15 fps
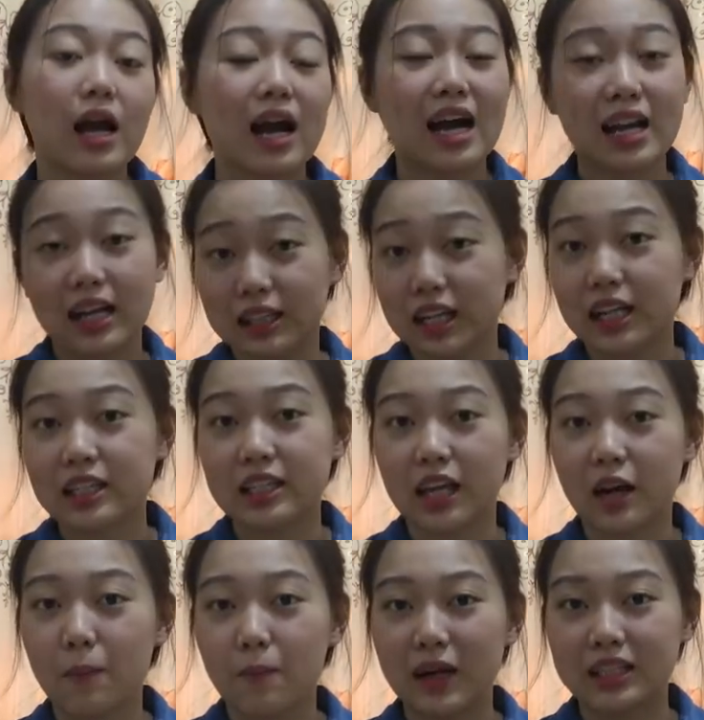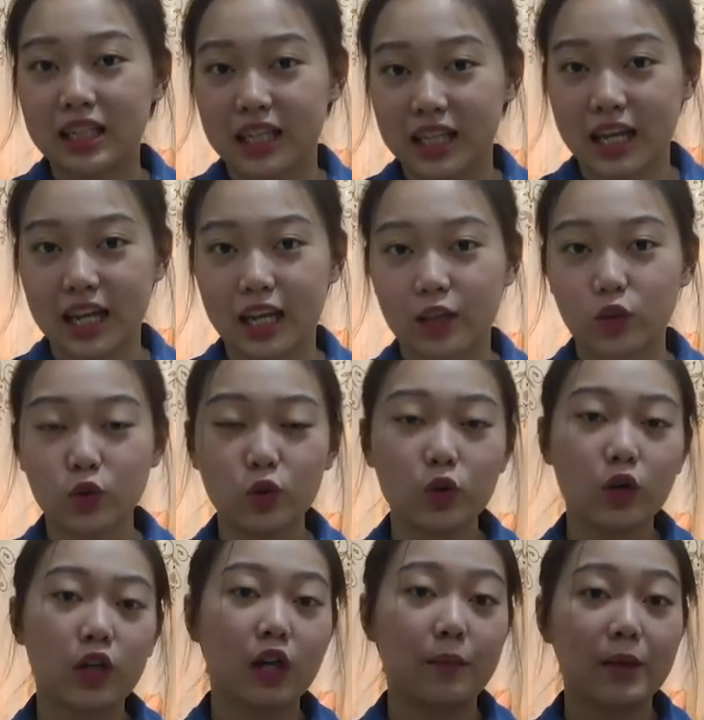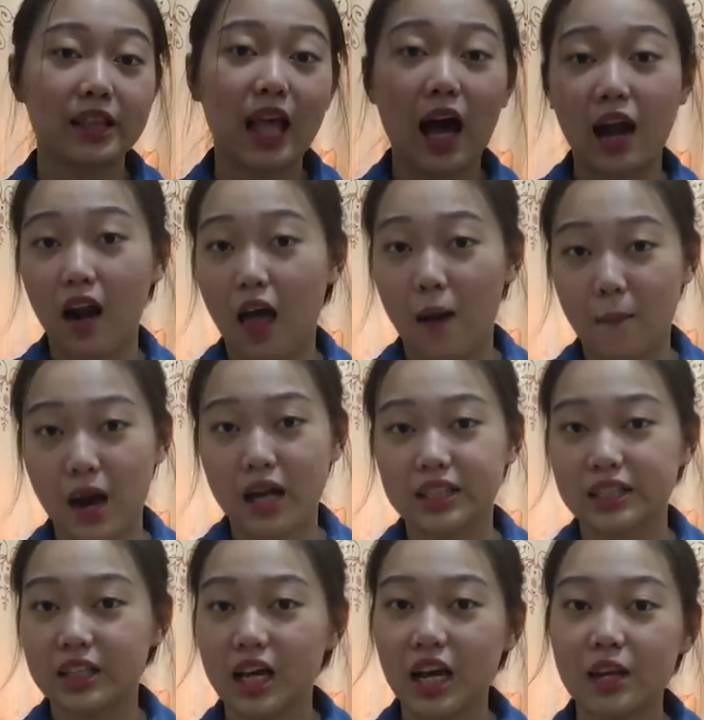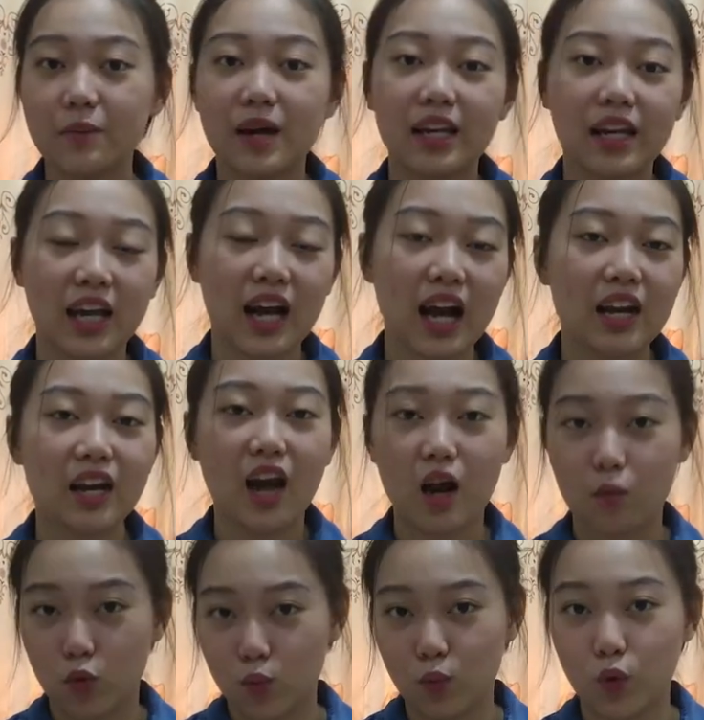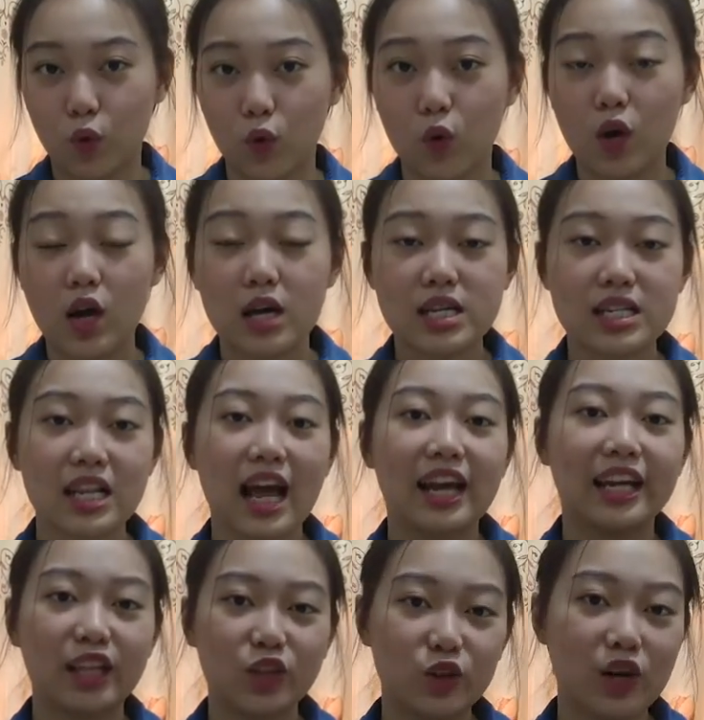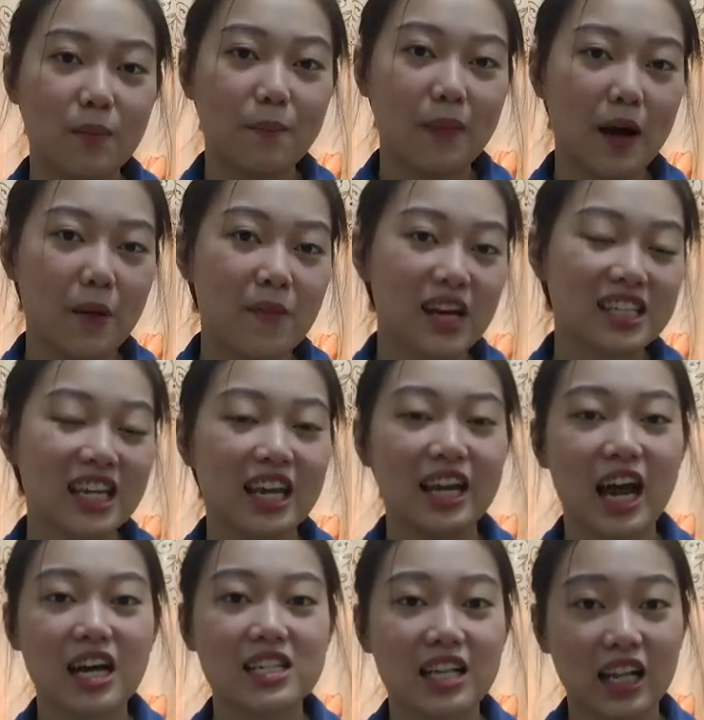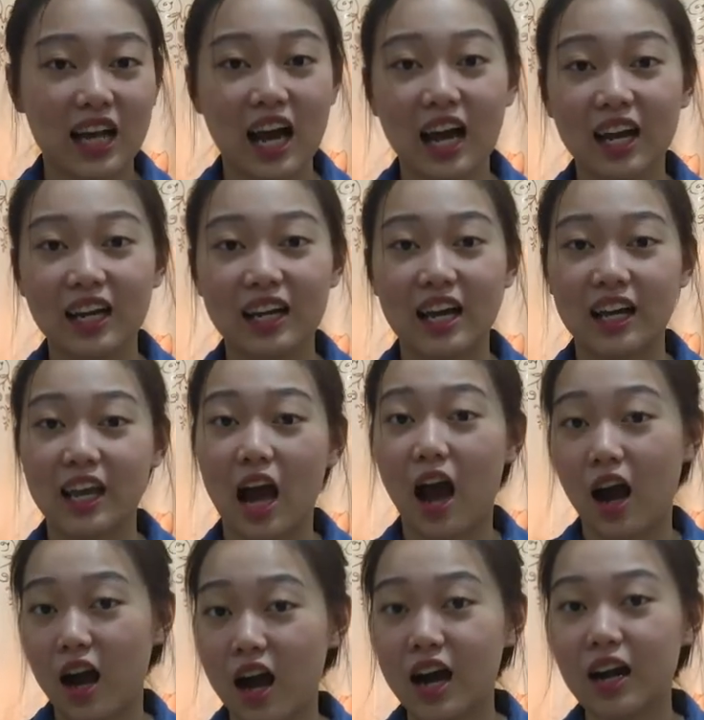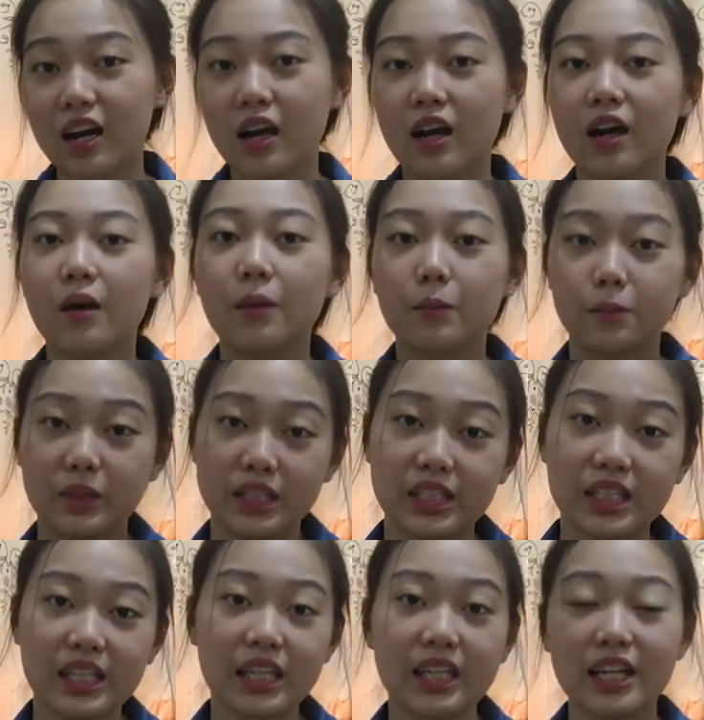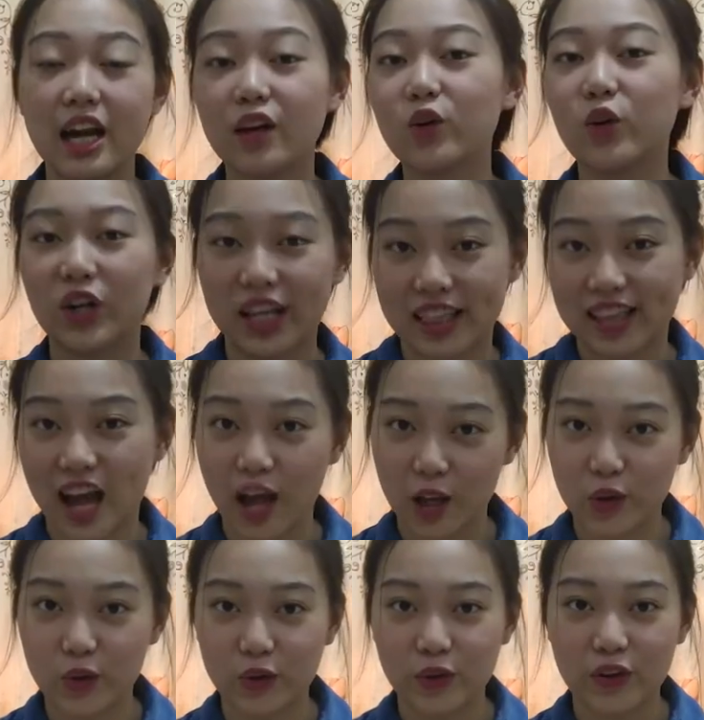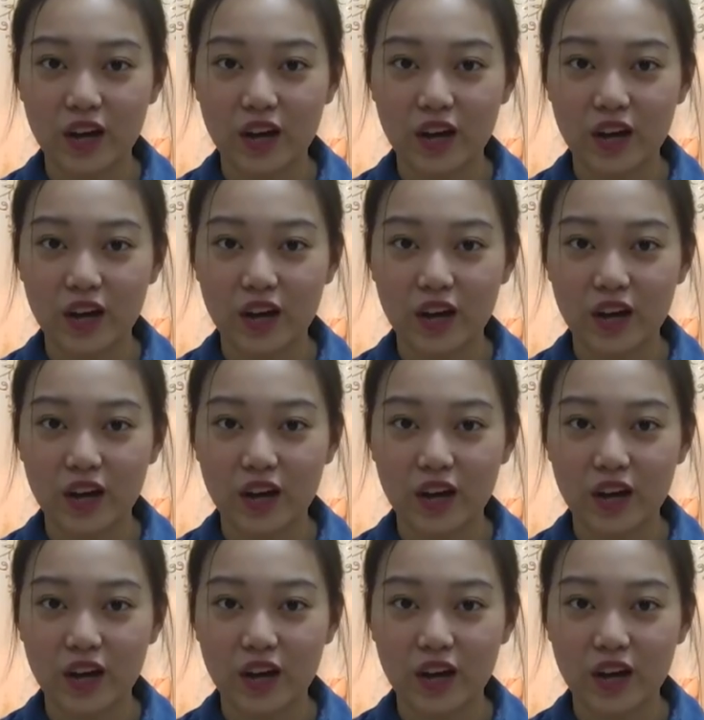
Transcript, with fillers: Karakteristik rempah sendiri itu lebih tahan lama jika dibandingkan dengan bumbu. Selain itu, rempah biasa dihasilkan dari akar, biji, dan kulit kayu.